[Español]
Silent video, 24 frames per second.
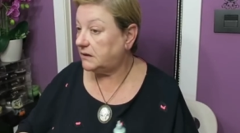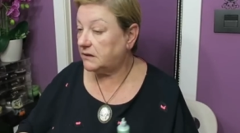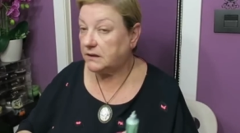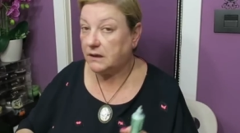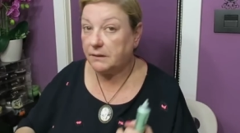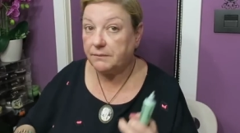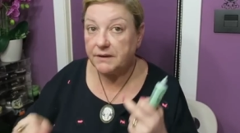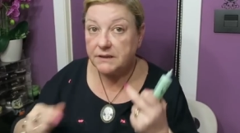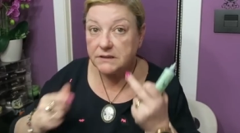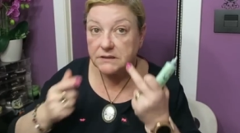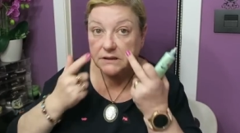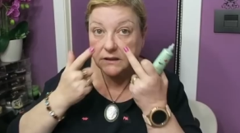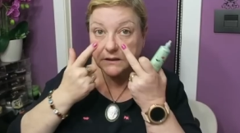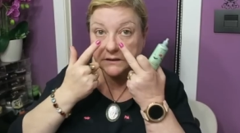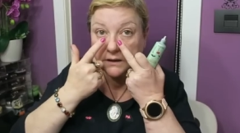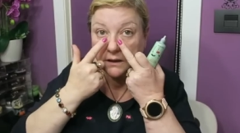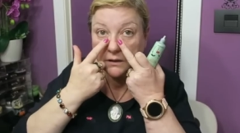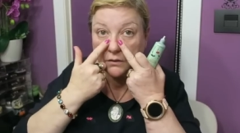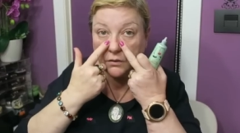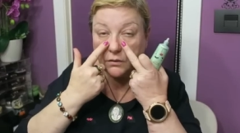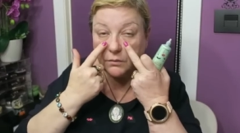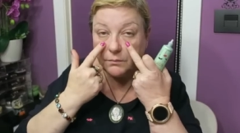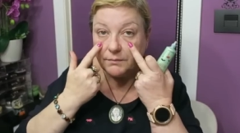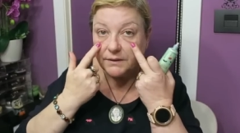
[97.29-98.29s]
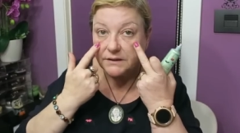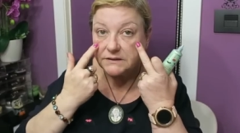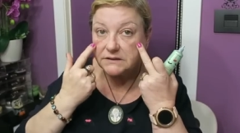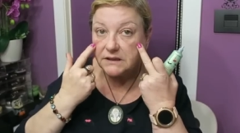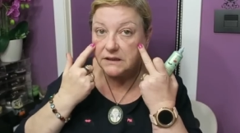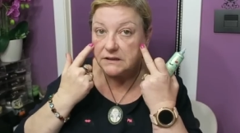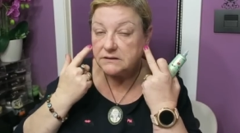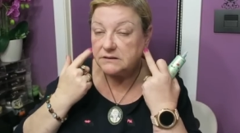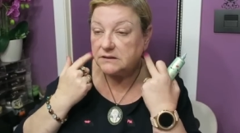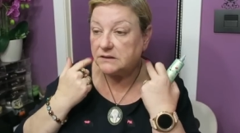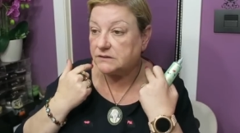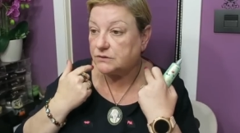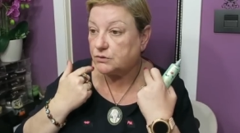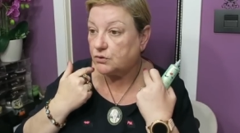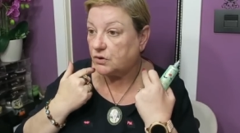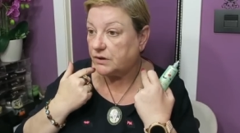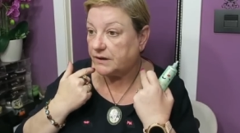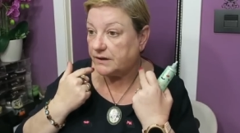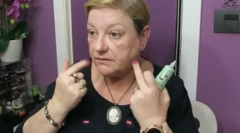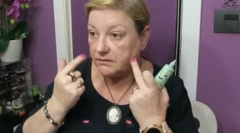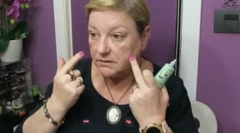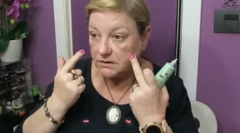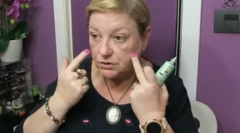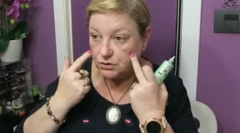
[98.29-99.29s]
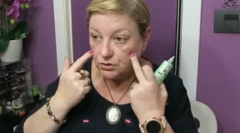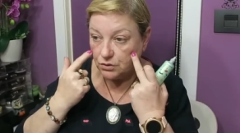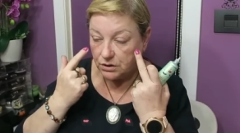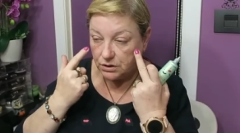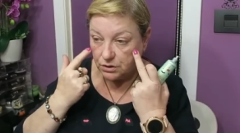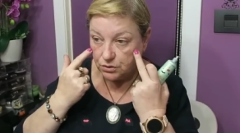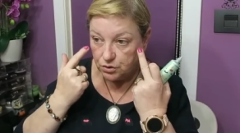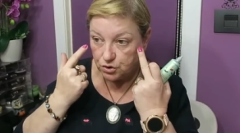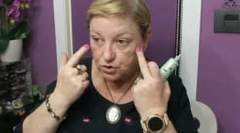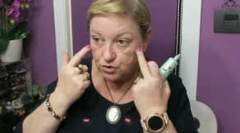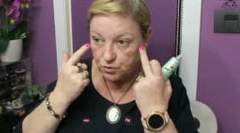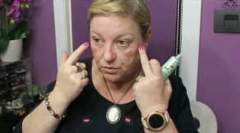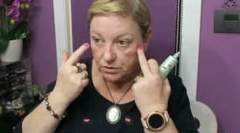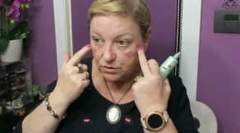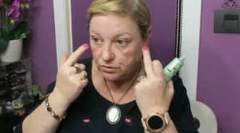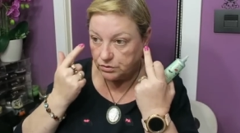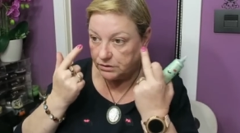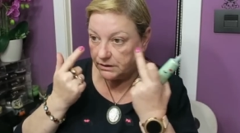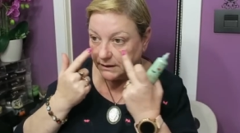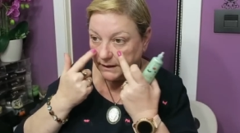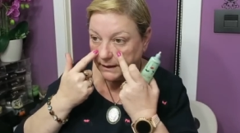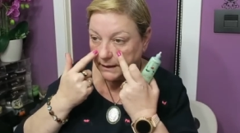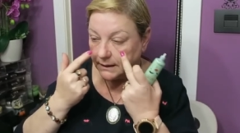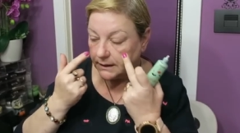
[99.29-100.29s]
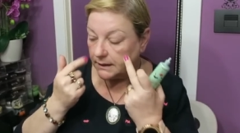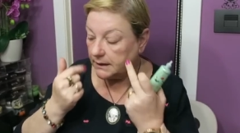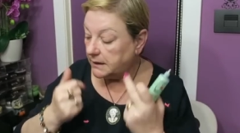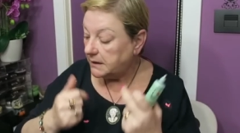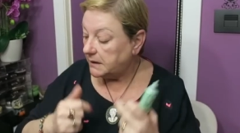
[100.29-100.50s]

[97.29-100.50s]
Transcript: ya veis que tengo bastantes rojeces, yo que no suelo tener,